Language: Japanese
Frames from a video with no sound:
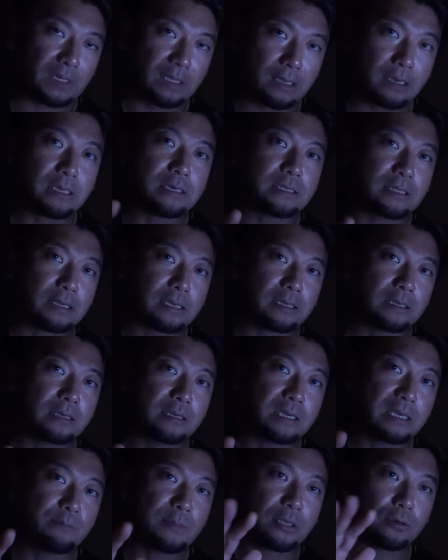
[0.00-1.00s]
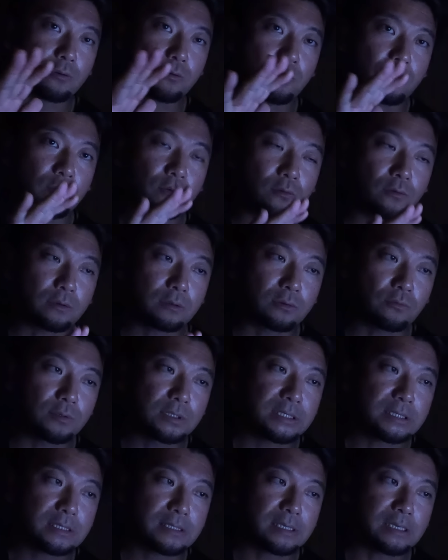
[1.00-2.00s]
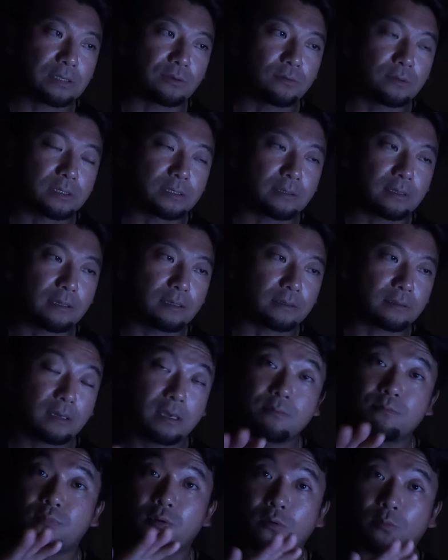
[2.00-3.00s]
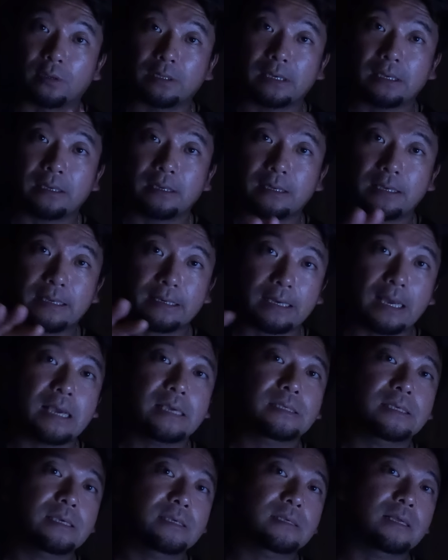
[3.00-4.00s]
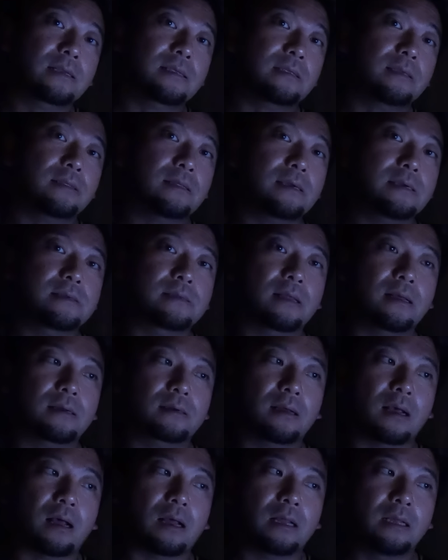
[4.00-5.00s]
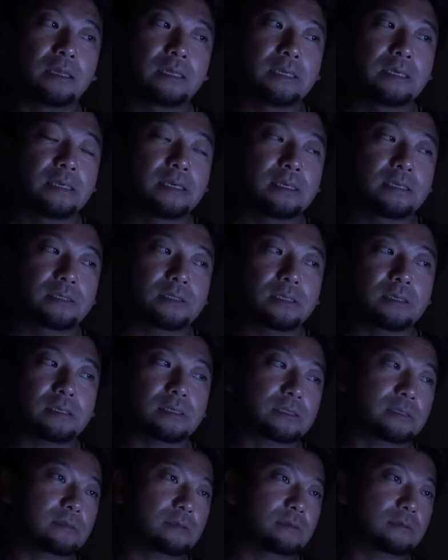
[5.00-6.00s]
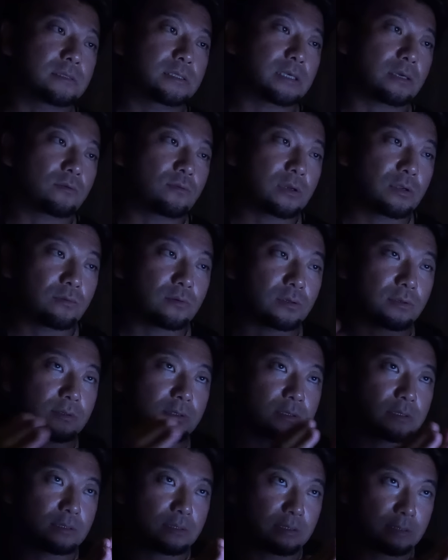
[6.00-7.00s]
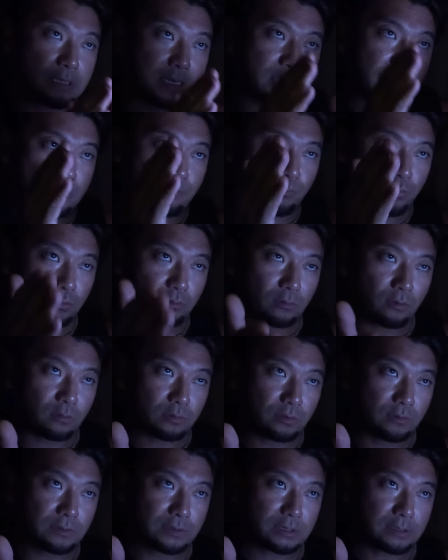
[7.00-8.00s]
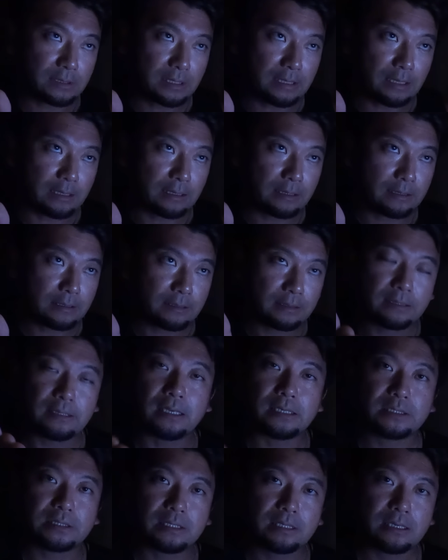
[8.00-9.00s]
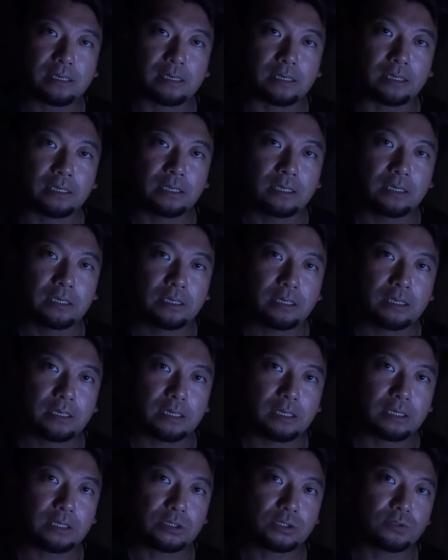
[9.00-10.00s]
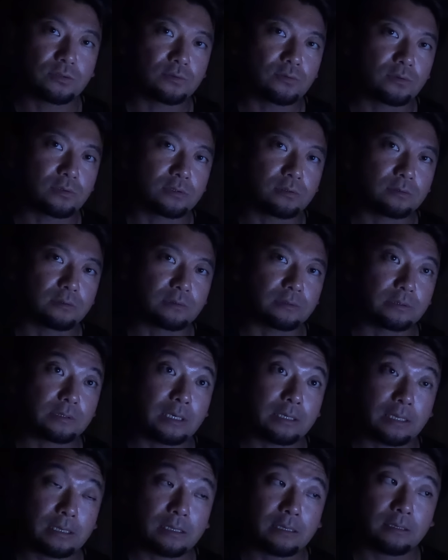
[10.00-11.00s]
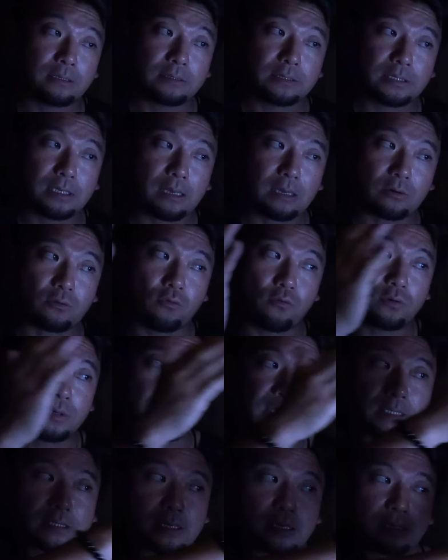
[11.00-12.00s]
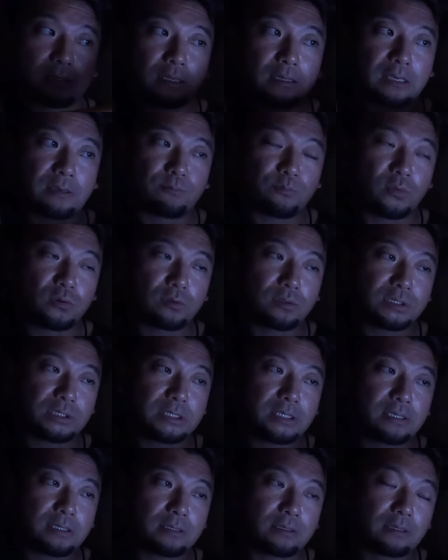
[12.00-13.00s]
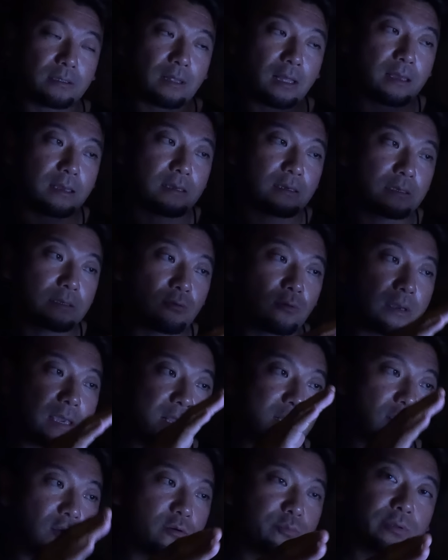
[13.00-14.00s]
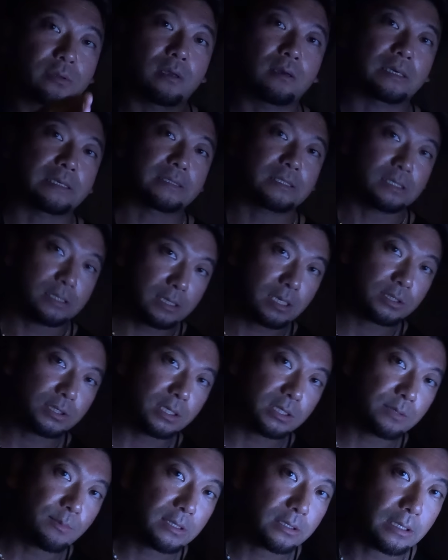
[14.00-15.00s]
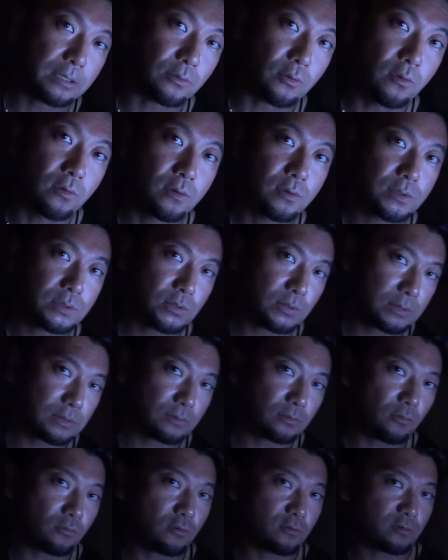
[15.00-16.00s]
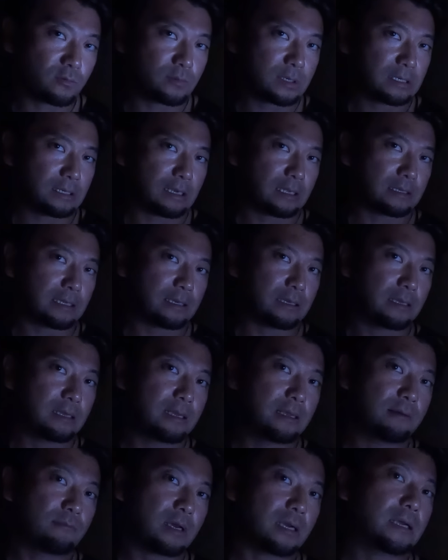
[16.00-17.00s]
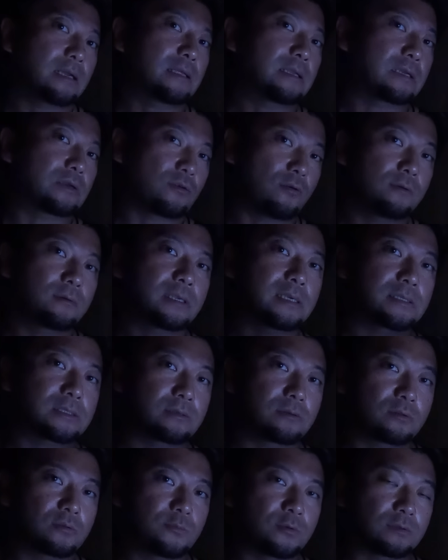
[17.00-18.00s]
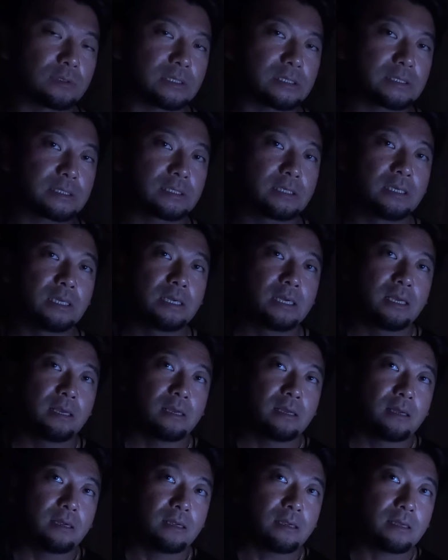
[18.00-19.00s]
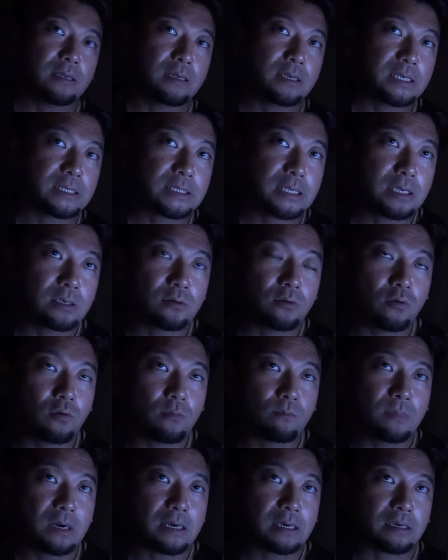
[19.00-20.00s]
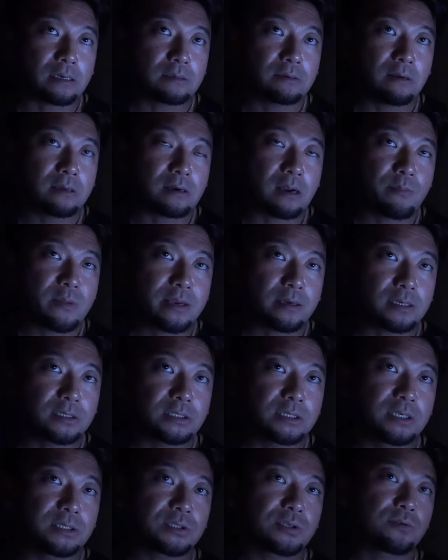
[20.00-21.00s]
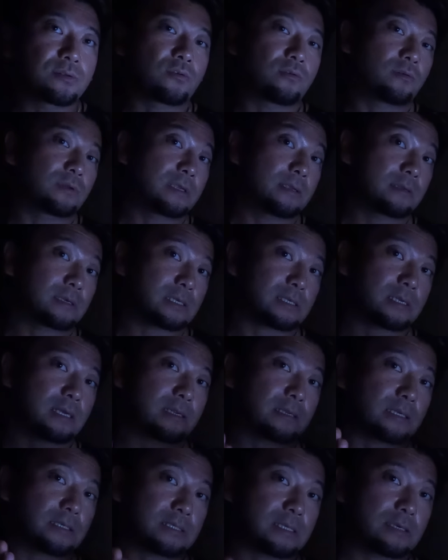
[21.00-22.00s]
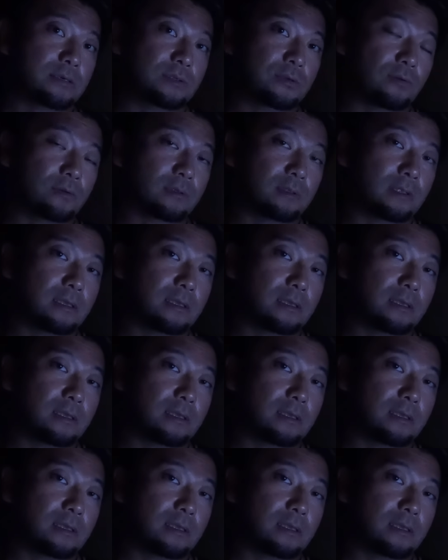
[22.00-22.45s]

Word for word: やはりね、今のこのご時世において憲法もね、改正されてない中、じゃあすぐ、じゃあこれはね、日本のニュースで出して、えー、中国がね、じゃあ攻撃されて日本の自衛隊のヘリコプターが墜落してしまったと。そうすると国民がね、まあ、かなり混乱すると思うんです。えー、戦後、まあ、いわゆるアメリカ GHQ に骨抜きされた施策によっ